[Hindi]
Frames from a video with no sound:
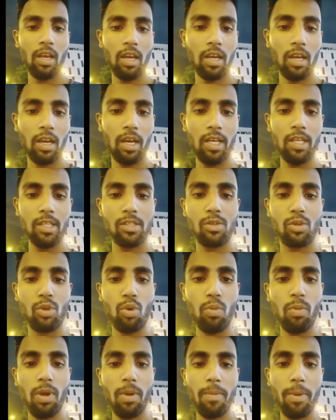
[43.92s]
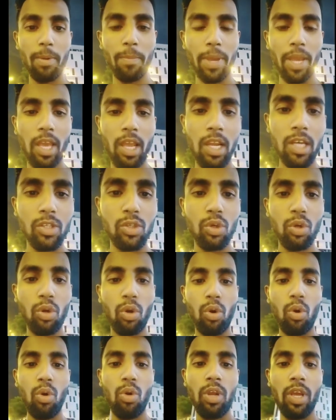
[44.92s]
गैस दुबई में पहला जो
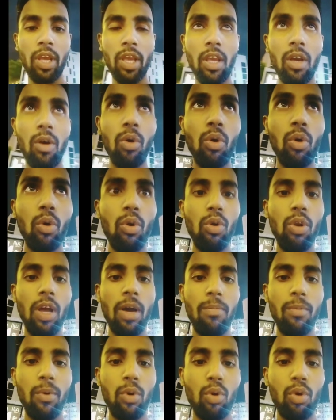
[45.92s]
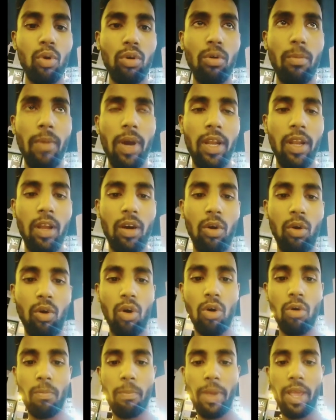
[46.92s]
रोल है वो रोल आप लोगों को मानना
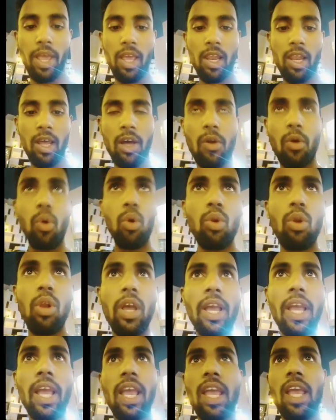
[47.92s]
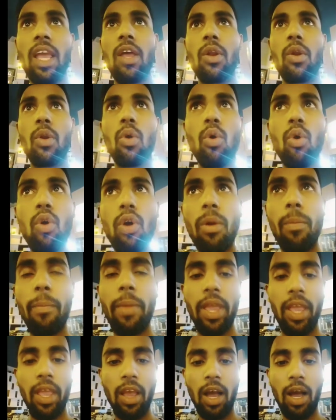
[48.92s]
होगा पहला रोल है रोड
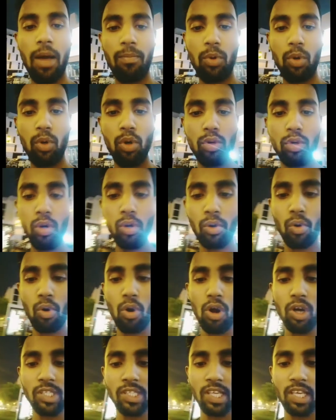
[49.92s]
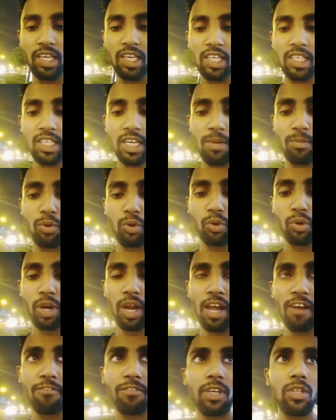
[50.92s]
में आप लोगों को क्रॉसिंग की टाइम और
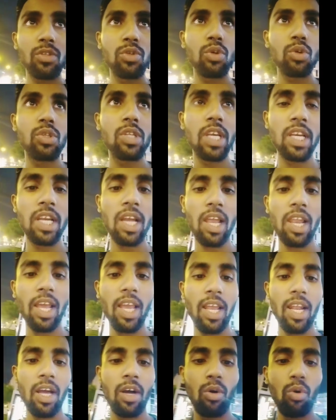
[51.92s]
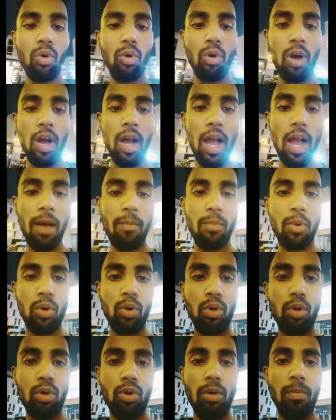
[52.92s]
ट्रैफिक जो सिग्नल है ना वो आप
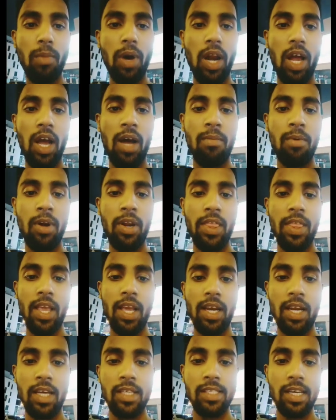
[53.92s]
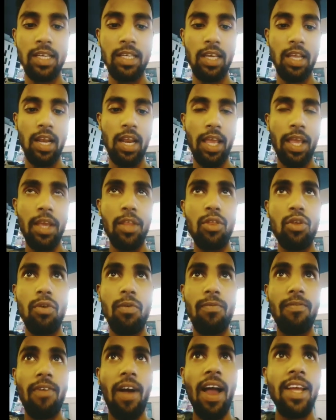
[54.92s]
लोगों को बराबर देखना चाहिए नहीं
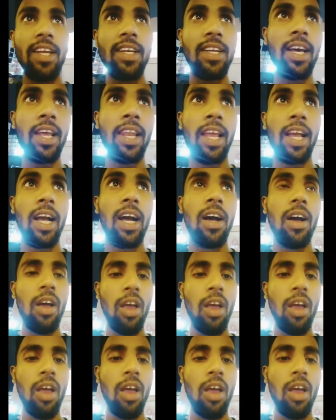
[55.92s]
तो फाइन डालेगा